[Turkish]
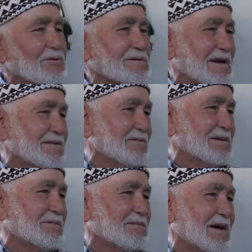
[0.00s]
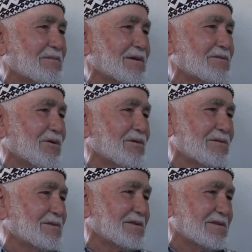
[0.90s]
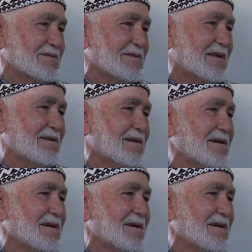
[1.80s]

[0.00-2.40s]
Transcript: O sandım gidip gelme yol şişinden.